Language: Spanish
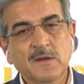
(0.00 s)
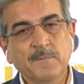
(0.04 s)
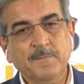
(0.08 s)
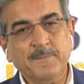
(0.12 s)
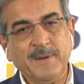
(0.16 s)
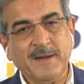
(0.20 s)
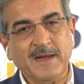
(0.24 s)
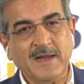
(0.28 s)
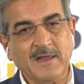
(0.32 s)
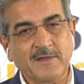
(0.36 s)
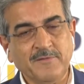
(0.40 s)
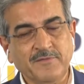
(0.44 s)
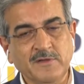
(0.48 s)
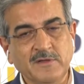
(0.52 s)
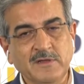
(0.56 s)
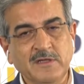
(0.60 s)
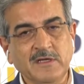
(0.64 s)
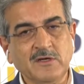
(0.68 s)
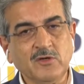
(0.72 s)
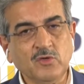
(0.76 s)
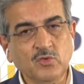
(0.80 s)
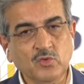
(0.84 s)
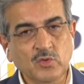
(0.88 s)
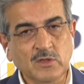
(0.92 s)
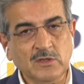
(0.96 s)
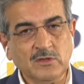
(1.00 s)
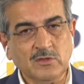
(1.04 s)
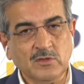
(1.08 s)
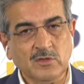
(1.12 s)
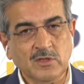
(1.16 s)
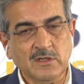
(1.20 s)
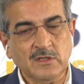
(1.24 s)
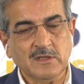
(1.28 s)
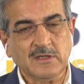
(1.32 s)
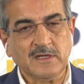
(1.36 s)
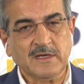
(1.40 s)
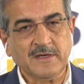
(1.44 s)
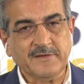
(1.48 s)
para defender nuestros
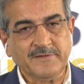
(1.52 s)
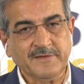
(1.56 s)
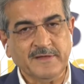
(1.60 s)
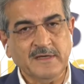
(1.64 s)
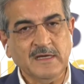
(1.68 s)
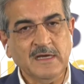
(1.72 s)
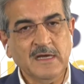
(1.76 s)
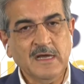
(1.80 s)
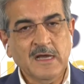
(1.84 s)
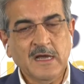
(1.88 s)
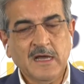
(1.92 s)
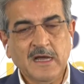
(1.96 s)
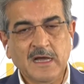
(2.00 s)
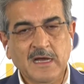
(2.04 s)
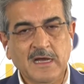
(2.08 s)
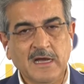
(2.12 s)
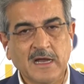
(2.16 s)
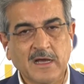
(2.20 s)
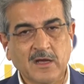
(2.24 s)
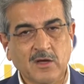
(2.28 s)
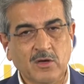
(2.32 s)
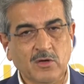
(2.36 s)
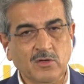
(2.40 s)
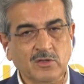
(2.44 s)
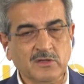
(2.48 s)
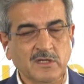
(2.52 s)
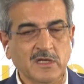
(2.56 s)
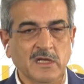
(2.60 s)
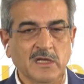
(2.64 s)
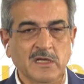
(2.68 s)
intereses en las Cortes